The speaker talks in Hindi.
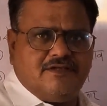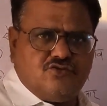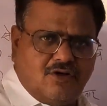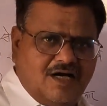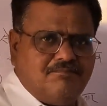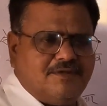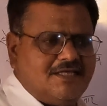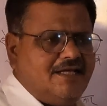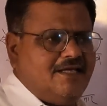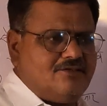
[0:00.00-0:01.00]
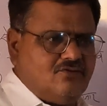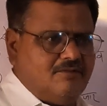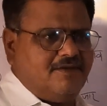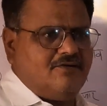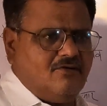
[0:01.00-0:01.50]
जो आम फसलें हैं जो
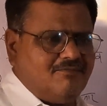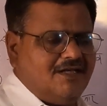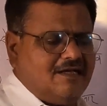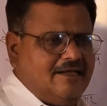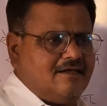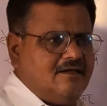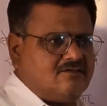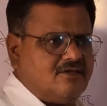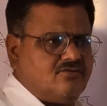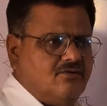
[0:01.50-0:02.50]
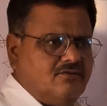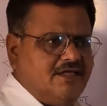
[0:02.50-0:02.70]
अपने नॉर्मल कनक सरसों